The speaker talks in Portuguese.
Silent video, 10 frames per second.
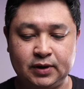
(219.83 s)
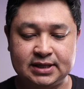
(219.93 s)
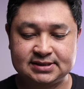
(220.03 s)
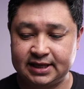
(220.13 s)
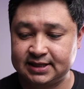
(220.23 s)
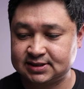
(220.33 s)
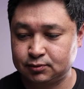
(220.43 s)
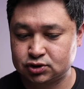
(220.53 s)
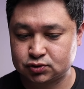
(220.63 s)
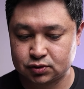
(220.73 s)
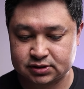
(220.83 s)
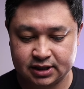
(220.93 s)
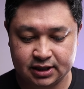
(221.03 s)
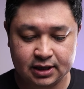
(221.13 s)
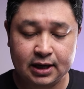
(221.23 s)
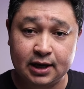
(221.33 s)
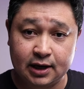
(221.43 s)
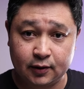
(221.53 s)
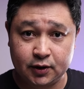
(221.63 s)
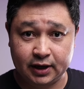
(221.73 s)
esse, esse é o meu discurso aqui,
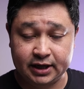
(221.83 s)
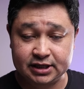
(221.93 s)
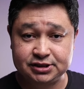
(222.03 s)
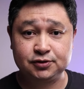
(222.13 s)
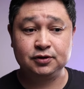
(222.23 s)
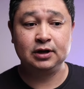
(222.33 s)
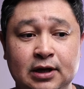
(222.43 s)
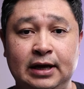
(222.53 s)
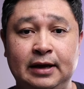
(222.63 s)
é o que eu acredito. É,